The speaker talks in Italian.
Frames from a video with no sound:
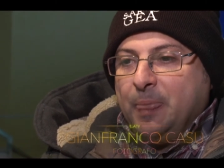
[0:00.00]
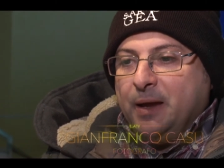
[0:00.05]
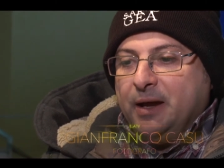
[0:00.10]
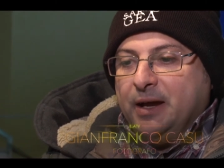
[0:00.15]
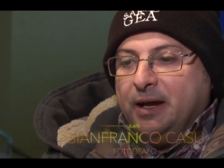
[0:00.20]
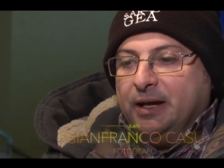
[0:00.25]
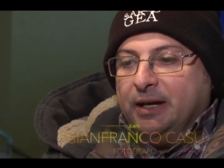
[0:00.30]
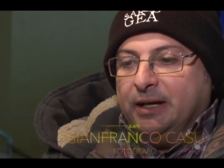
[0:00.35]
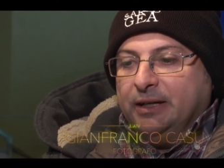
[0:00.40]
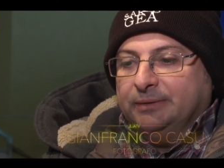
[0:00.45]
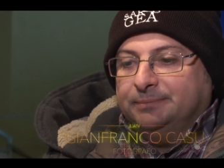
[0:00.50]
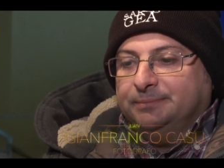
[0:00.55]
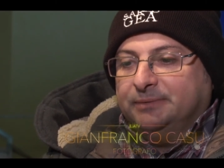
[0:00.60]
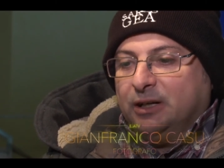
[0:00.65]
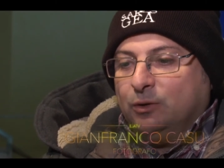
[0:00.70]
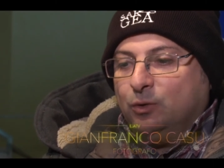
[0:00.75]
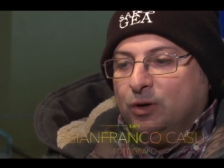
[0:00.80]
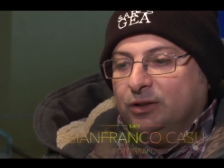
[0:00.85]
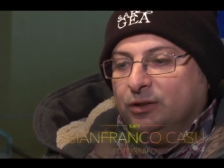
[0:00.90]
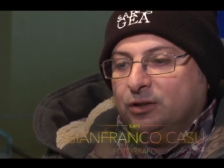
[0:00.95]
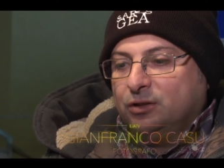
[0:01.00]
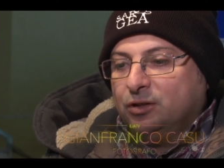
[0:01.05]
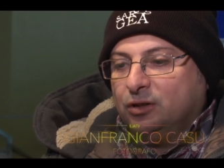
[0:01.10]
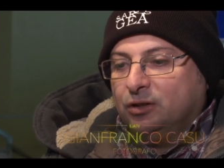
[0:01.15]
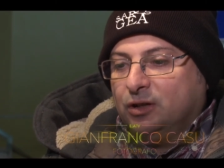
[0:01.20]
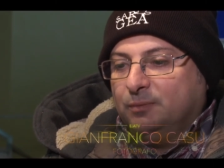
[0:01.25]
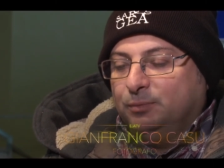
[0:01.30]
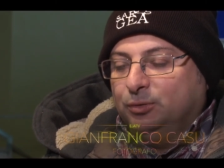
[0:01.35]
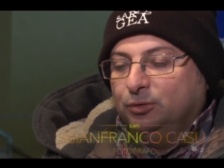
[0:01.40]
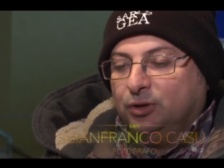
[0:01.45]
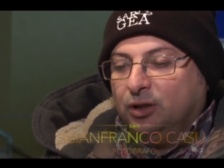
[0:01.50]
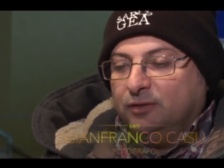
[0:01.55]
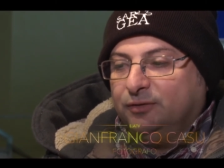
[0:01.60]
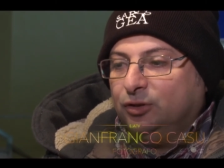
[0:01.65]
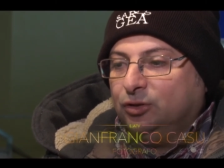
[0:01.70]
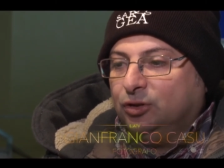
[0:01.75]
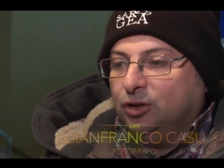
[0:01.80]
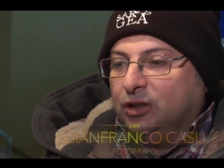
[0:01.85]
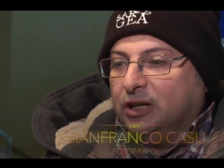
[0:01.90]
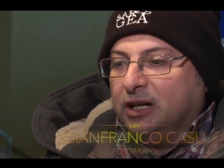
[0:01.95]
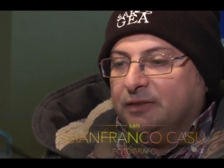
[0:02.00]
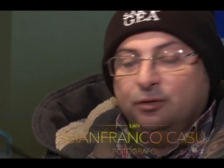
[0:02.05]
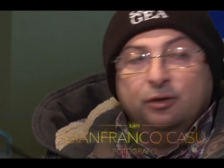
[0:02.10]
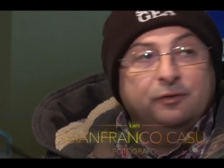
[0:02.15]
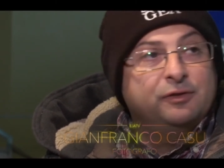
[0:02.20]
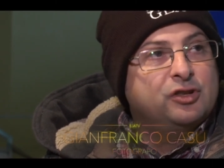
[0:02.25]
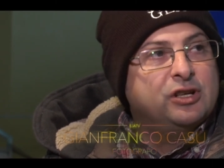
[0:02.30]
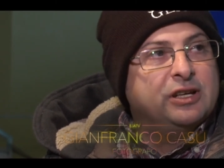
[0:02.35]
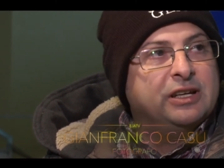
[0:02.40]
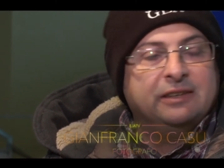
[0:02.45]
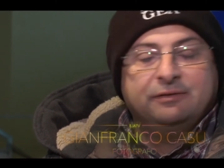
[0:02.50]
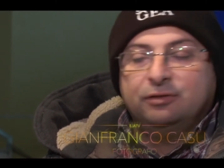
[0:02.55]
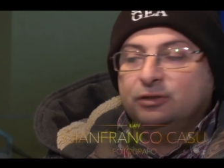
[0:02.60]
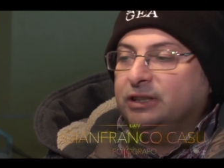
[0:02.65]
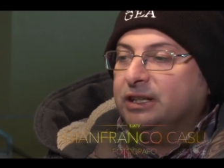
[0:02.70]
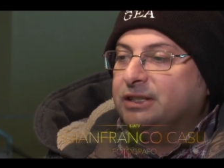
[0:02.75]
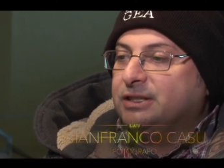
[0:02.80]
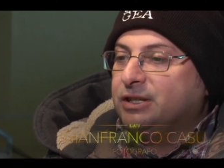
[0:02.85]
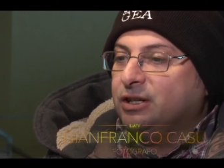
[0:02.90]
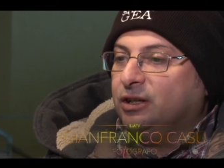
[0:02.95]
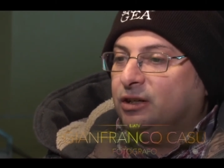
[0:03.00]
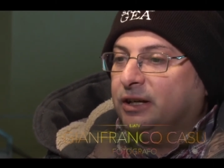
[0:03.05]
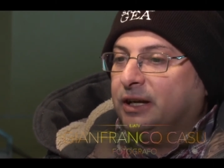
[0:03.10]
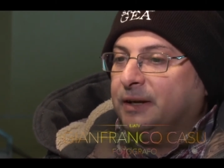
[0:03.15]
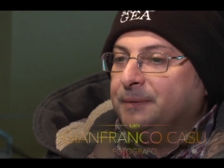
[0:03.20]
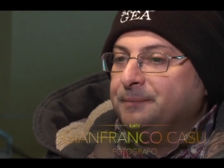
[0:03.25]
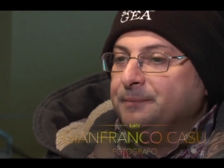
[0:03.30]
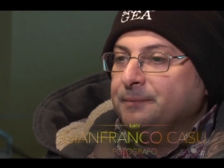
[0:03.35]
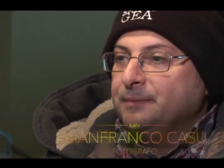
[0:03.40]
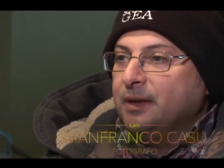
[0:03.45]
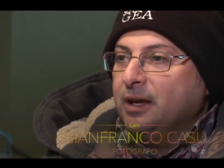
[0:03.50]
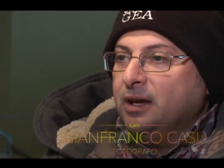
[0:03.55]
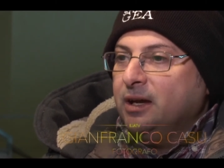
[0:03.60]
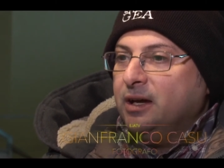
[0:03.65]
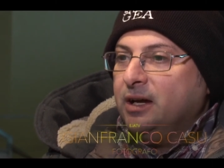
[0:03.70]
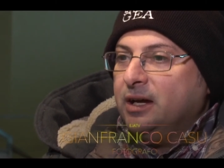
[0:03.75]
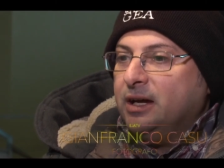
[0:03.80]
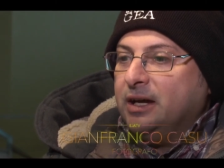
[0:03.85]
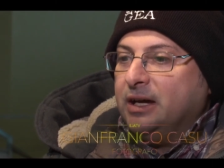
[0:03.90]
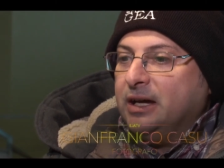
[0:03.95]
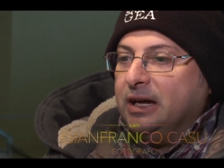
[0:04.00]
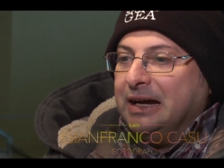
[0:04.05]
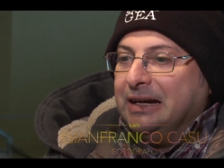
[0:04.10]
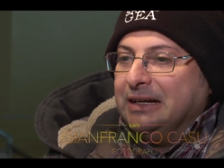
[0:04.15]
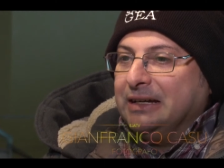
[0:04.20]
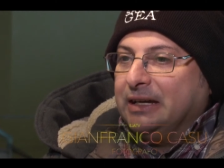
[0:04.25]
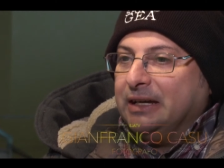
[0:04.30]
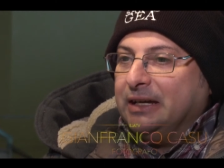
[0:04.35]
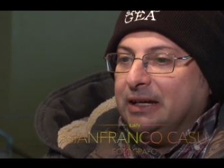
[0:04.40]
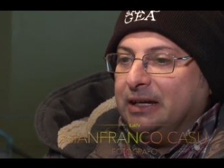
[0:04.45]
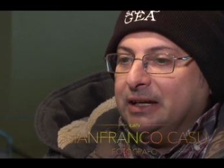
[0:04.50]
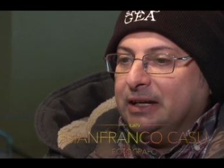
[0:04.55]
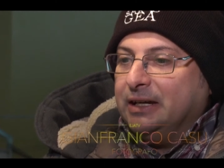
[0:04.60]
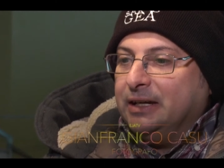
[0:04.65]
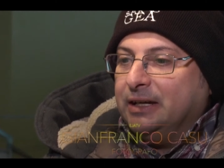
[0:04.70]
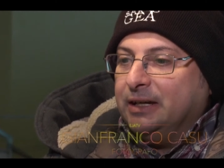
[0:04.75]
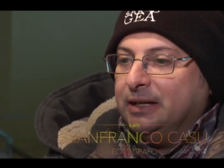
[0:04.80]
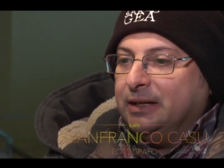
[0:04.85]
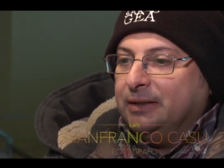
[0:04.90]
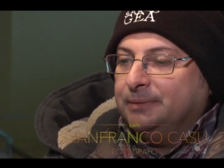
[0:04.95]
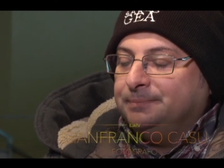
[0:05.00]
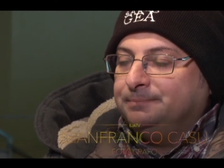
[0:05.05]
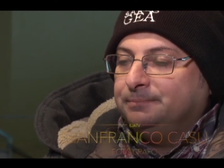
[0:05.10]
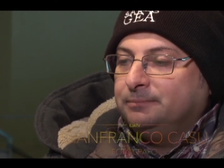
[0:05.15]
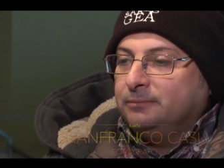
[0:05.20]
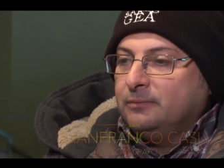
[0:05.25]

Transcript: Eh, da quando sono appunto il fotografo ufficiale della fondazione eh, anche